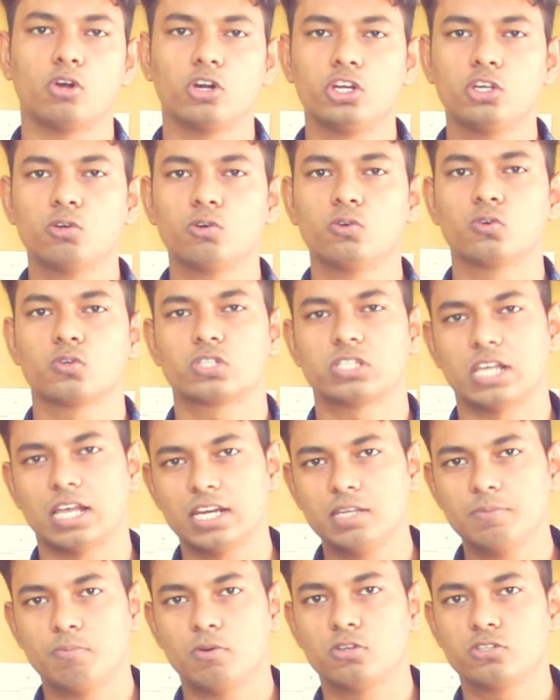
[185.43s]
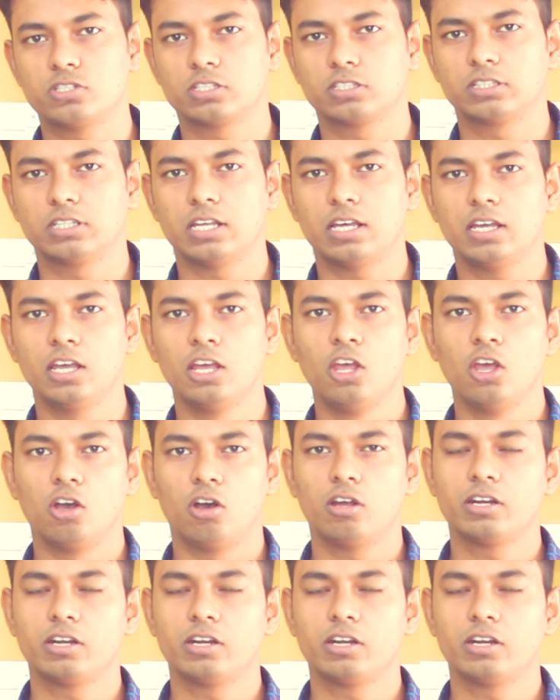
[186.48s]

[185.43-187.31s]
बॉडी को नुकसान ही पहुंच सकता है